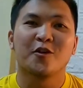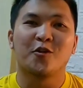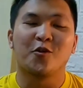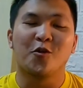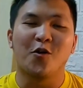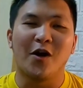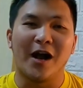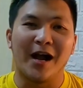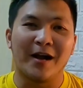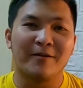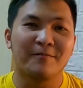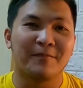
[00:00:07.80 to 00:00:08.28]

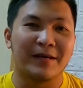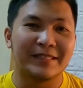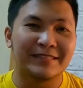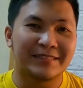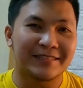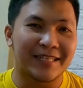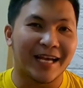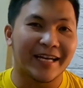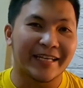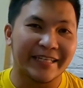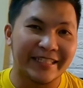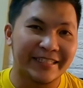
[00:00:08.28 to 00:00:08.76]
kung ang
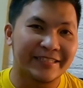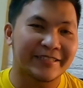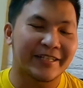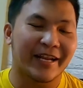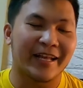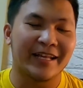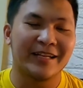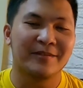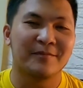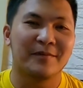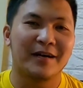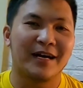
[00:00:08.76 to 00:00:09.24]
bansang
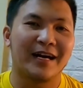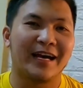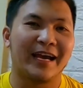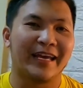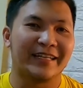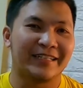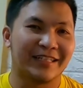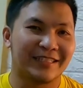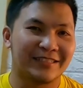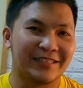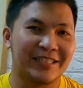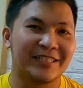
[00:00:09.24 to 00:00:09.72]
Israel ba
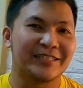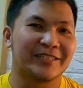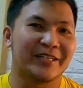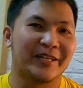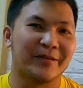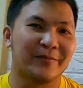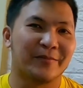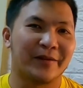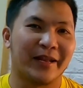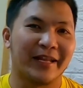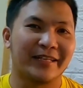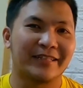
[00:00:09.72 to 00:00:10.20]
ay
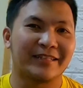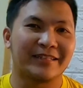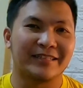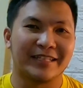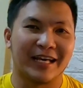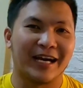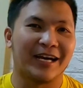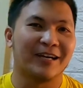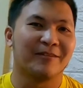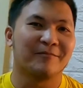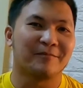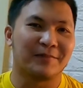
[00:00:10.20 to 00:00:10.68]
nagse-celebrate
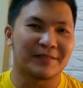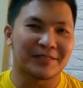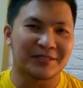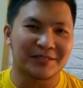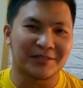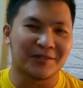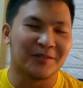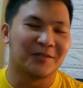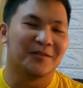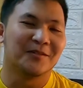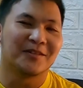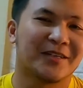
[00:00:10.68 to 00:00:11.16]
ng
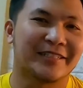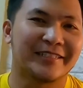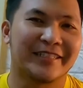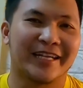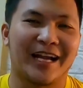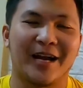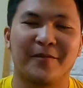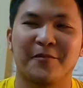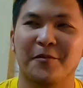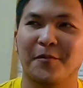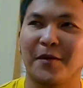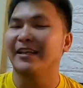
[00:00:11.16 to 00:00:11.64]
Pasko.
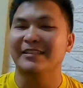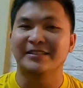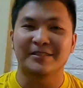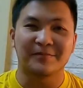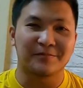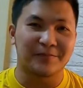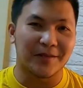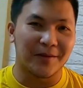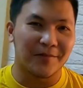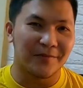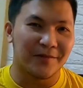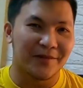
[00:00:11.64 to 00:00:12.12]
Kasi nga po may
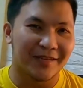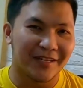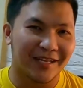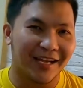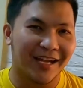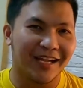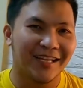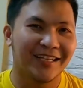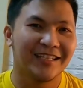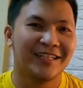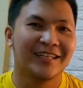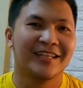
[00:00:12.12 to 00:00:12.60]
September
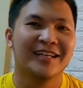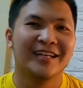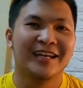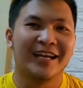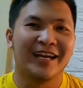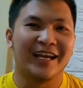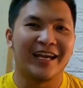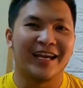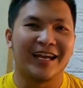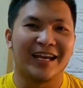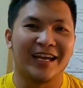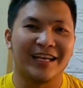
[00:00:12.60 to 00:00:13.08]
na,
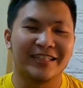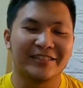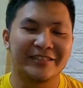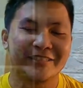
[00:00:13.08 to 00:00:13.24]
uh,